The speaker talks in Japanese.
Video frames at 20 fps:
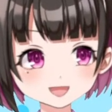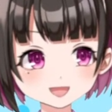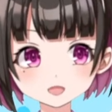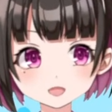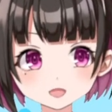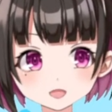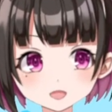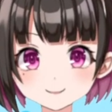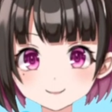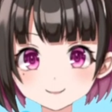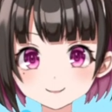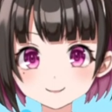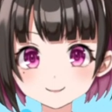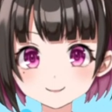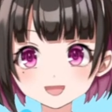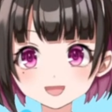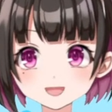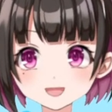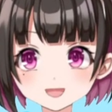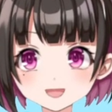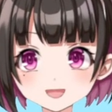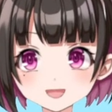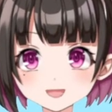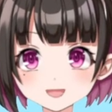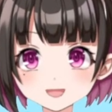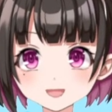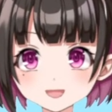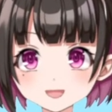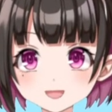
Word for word: うまい酒にしよ